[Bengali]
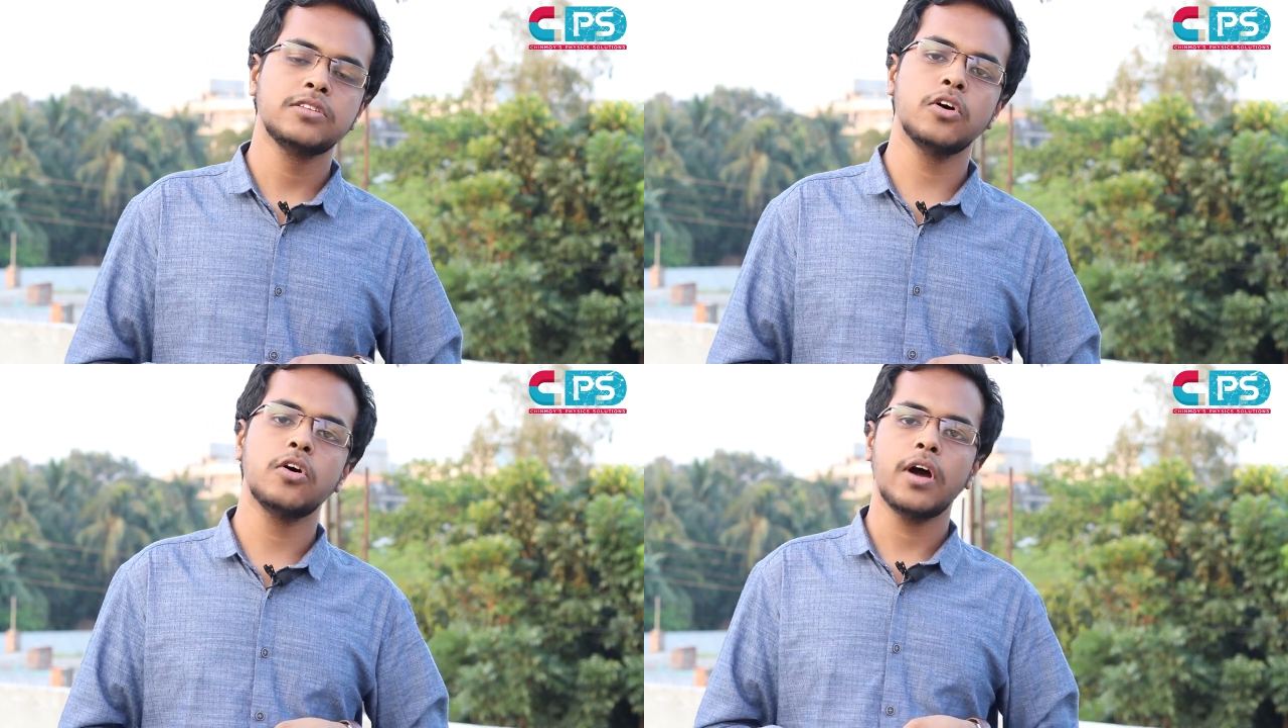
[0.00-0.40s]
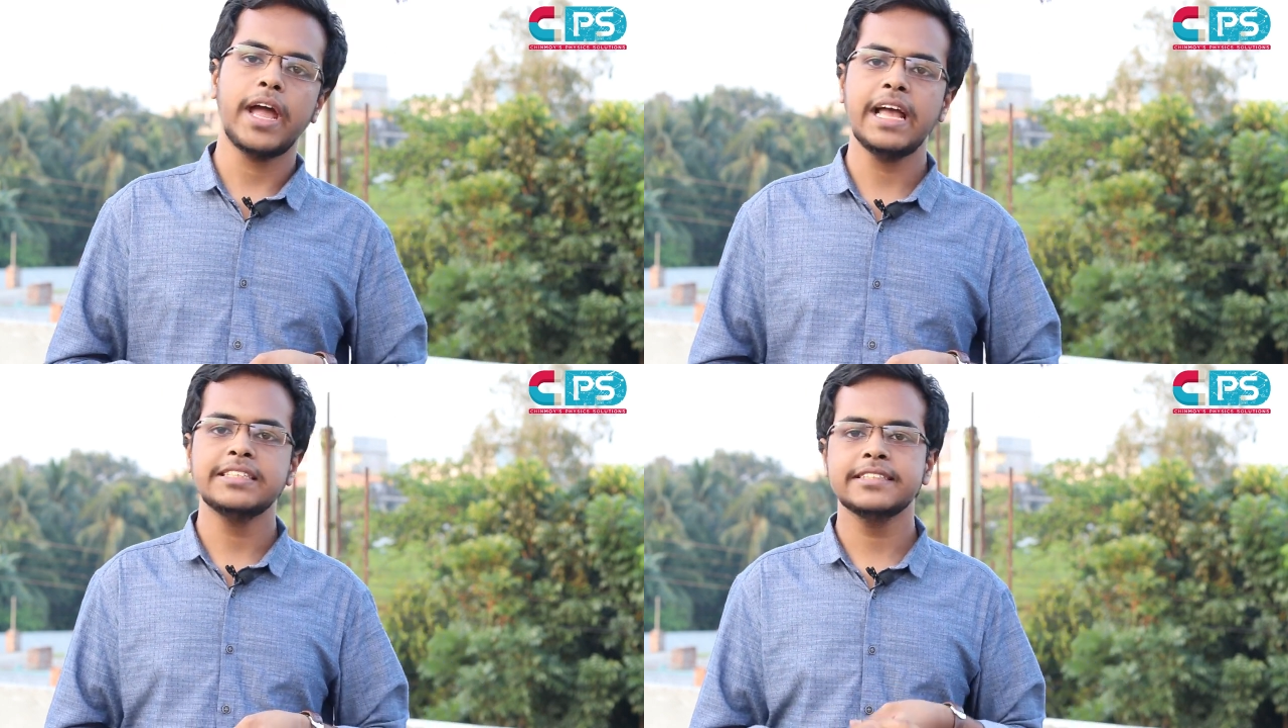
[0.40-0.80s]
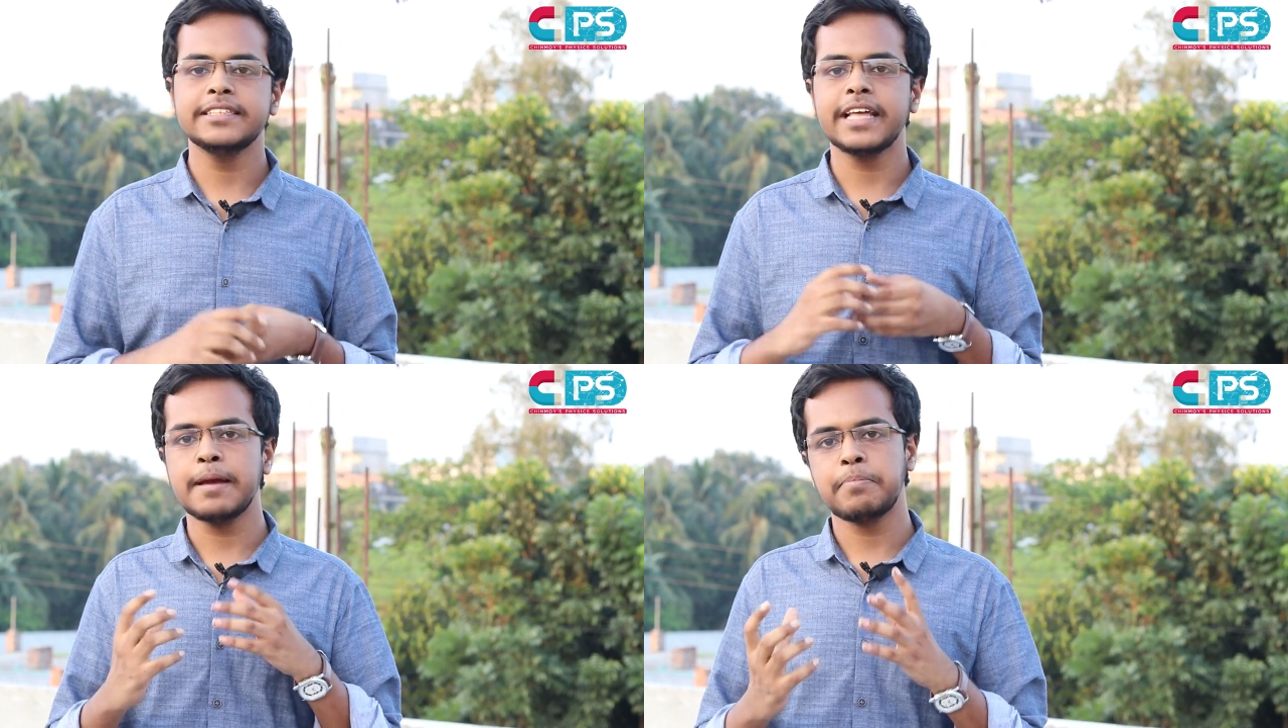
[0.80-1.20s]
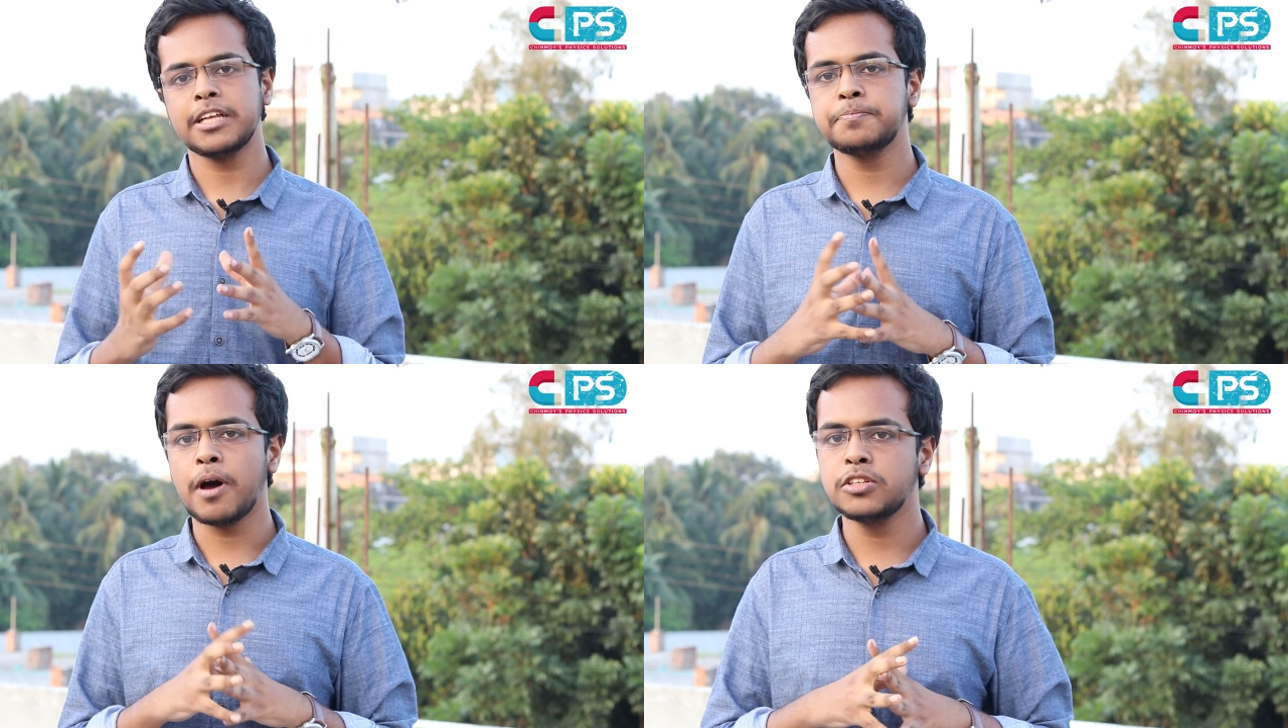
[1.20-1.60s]
তো এইচএসিতে এ
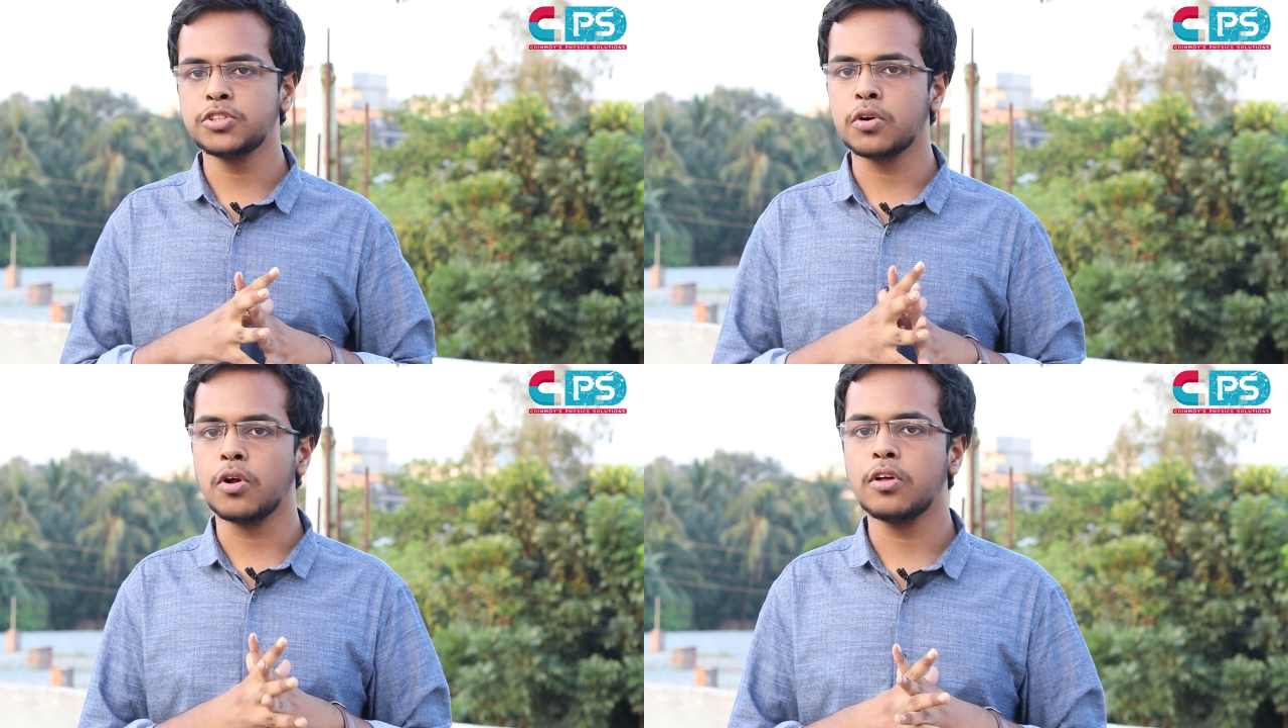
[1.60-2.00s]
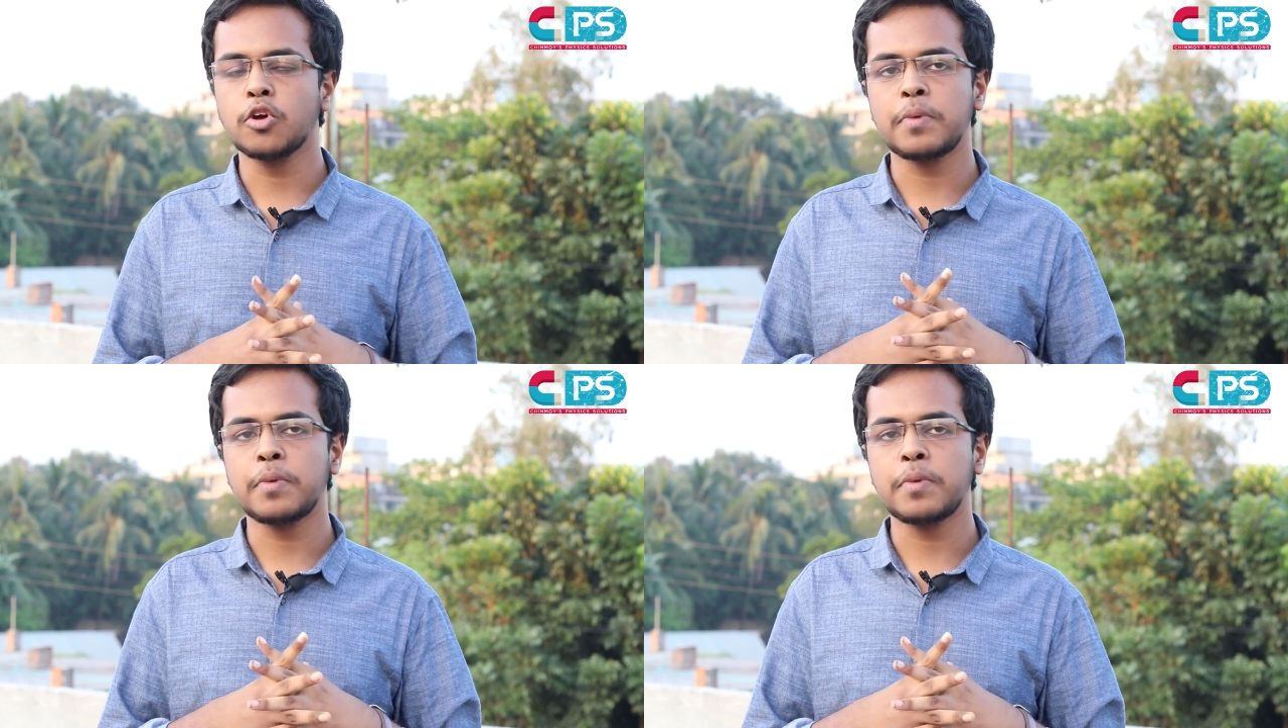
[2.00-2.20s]
প্লাস পাওয়ার জন্য